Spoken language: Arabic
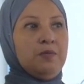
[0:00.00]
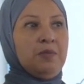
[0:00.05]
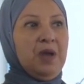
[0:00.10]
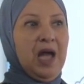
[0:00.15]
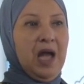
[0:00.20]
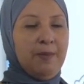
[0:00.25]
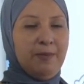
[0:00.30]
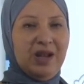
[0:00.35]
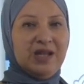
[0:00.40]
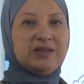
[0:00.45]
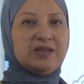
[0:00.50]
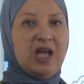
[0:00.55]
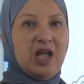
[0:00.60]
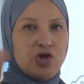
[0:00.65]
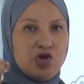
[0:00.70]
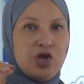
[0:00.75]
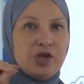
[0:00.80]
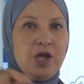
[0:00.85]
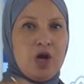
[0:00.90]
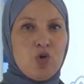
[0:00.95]
عملت
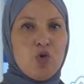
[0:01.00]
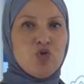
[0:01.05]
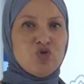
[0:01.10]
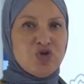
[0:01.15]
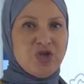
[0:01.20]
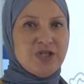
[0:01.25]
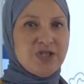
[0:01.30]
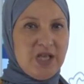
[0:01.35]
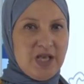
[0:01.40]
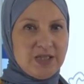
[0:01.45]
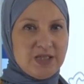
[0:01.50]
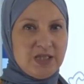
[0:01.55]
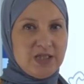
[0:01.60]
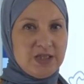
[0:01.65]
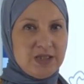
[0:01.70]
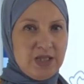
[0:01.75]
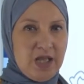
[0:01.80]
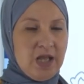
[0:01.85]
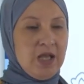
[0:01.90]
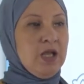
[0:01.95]
عشانها كورس التاسيس
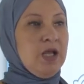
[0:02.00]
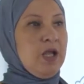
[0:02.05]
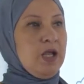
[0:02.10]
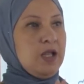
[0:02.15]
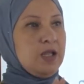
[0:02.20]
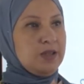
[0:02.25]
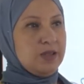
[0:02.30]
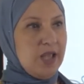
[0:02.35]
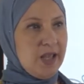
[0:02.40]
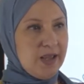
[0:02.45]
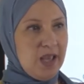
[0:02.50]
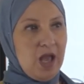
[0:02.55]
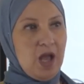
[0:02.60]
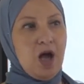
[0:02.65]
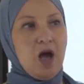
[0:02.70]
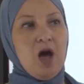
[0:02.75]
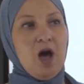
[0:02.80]
ده ان انا